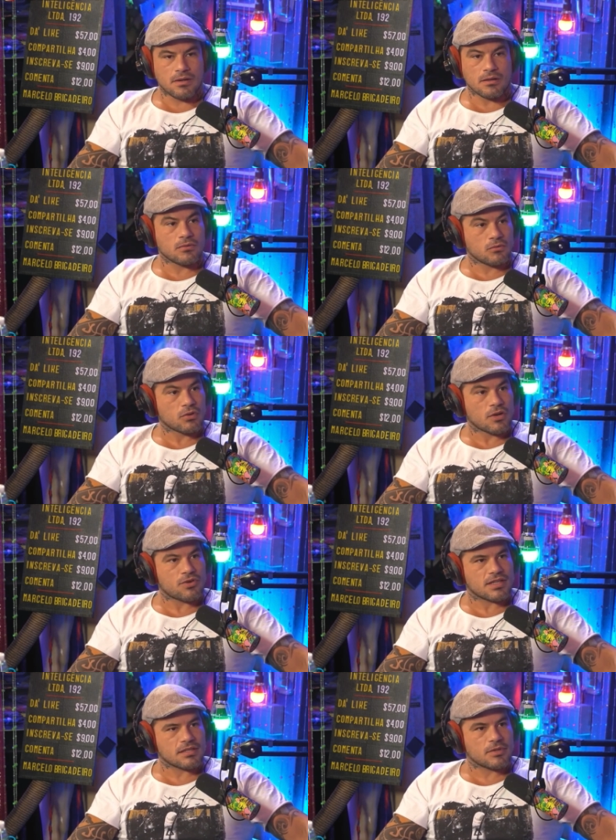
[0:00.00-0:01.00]
eh, durante
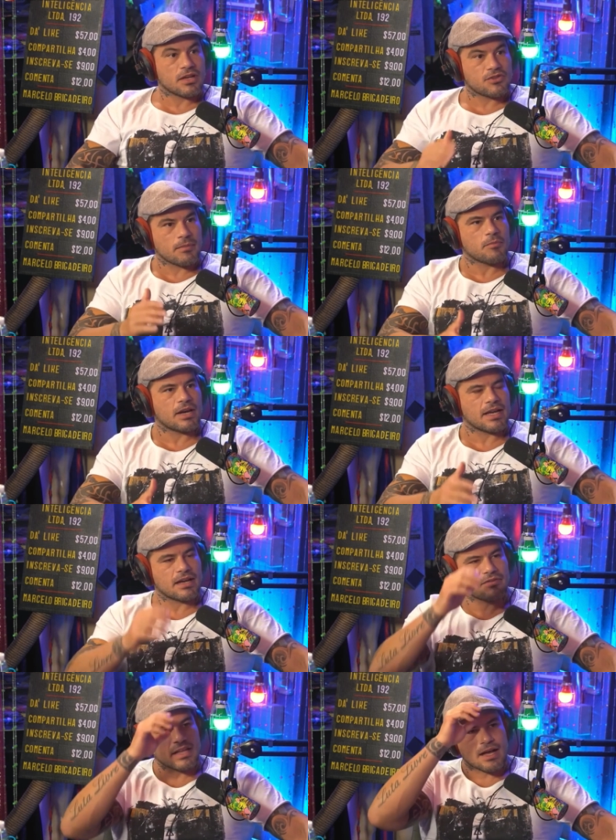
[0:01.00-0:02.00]
o casamento, durante antes da minha mulher
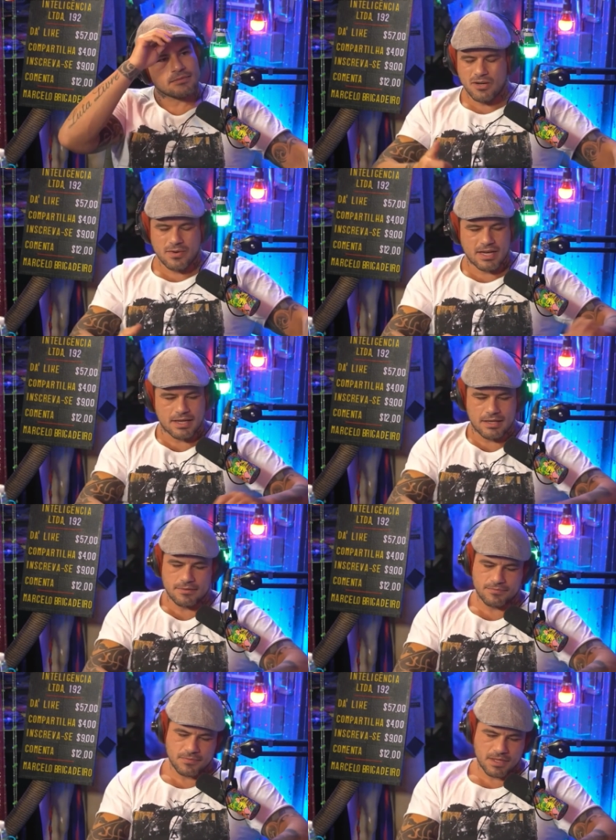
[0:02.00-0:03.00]
engravidar. Eu
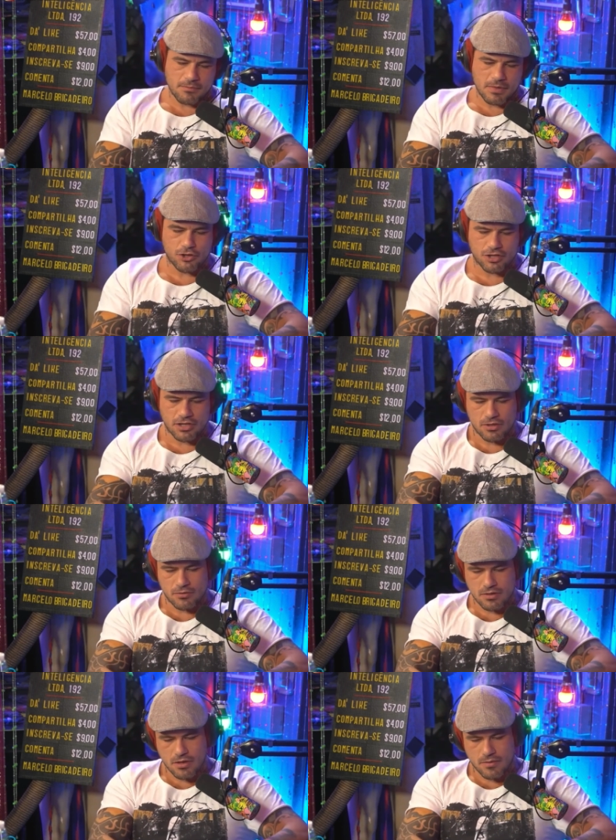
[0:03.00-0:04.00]
era
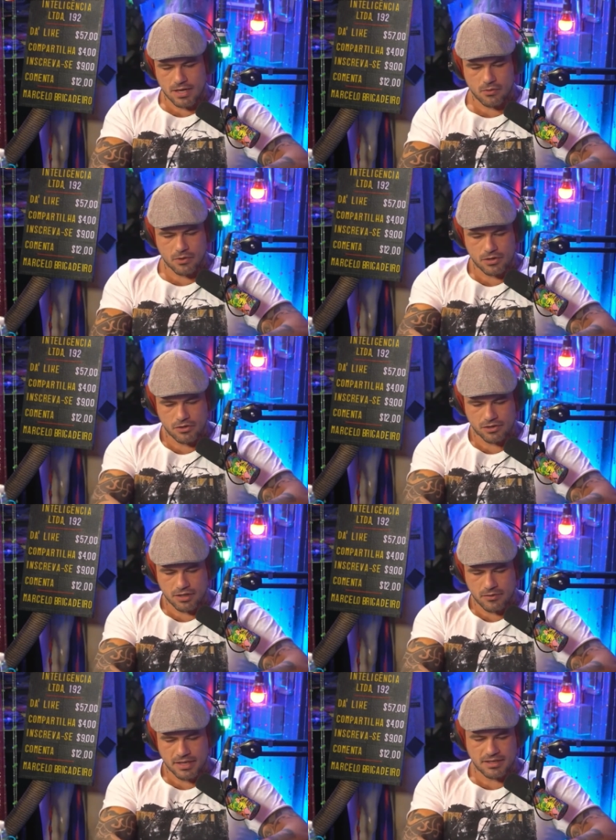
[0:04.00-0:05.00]
mesquinho, eu era egoísta,
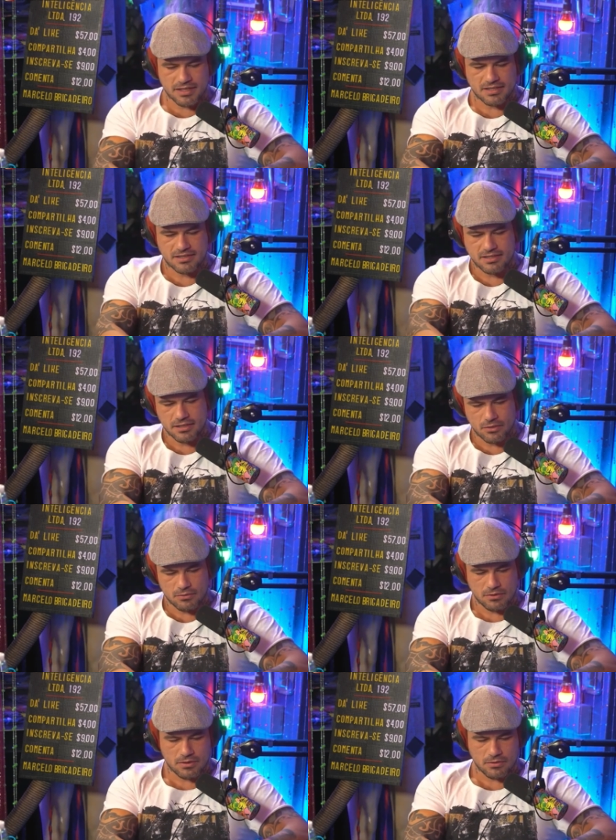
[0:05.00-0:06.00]
eu era
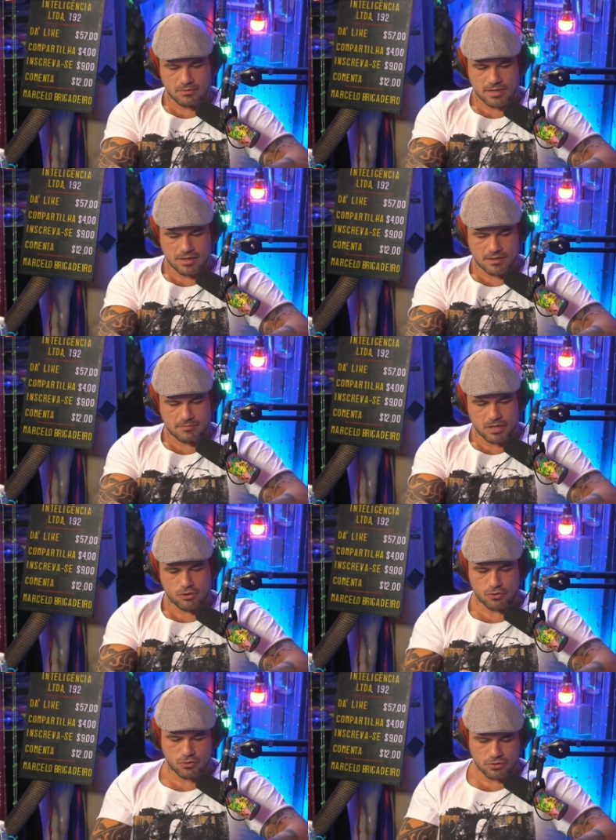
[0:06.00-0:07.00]
interesseiro, eu era
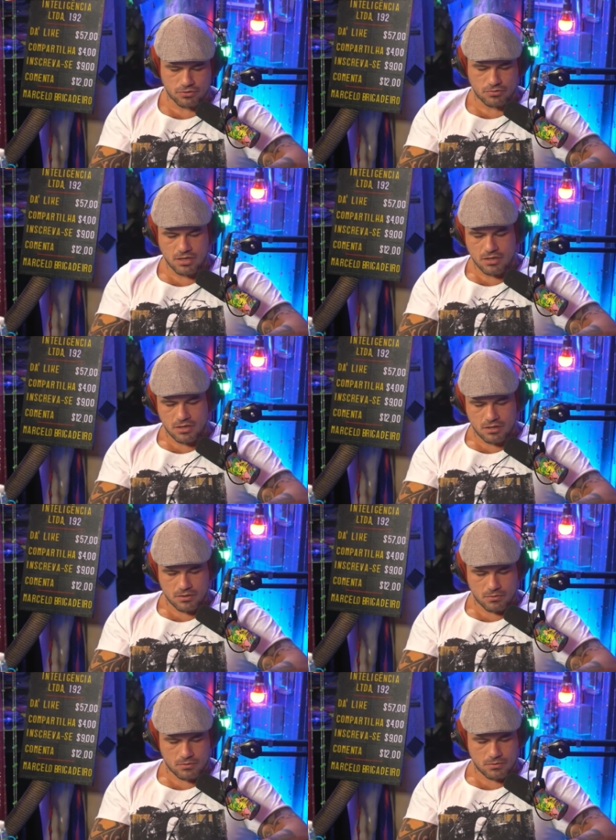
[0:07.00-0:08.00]
mentiroso,
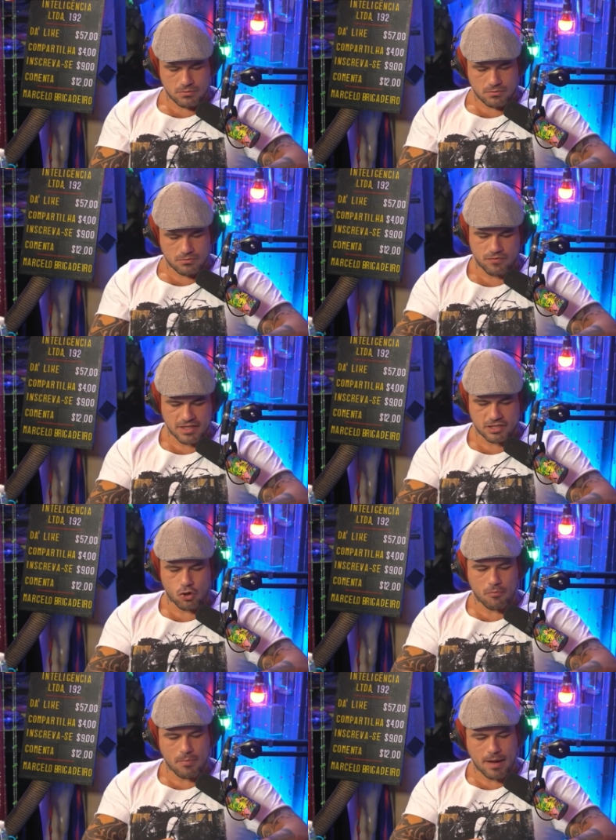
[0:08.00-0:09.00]
eu tivesse que
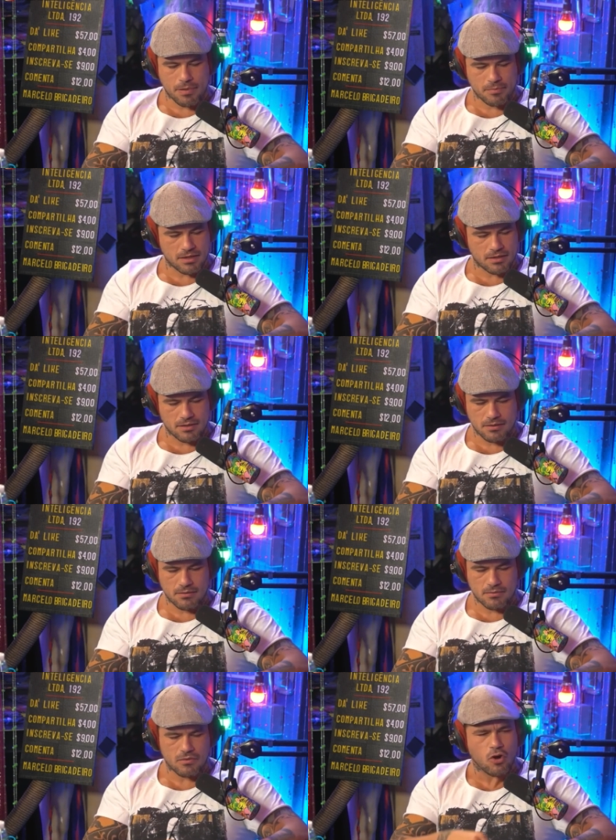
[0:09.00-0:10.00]
roubar para minha.
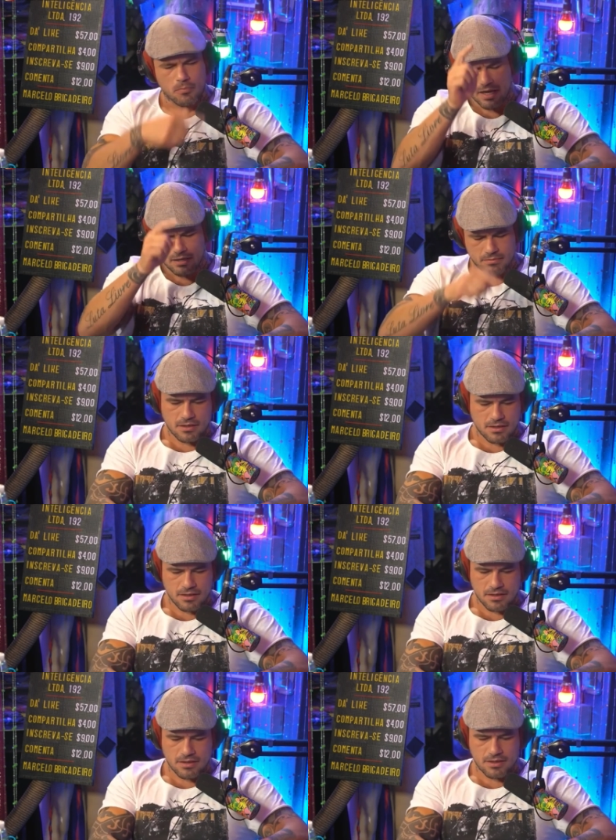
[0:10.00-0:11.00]
Roubei.
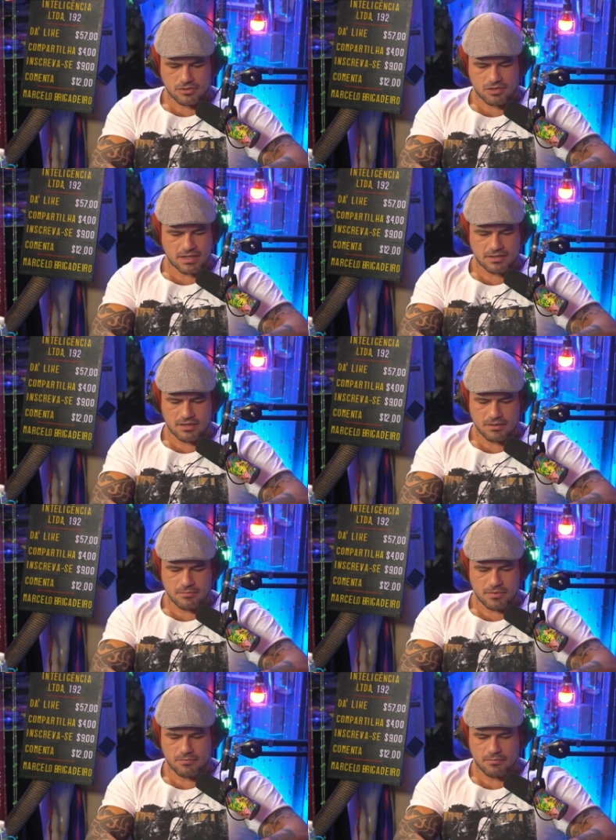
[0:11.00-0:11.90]
Uh, se tivesse que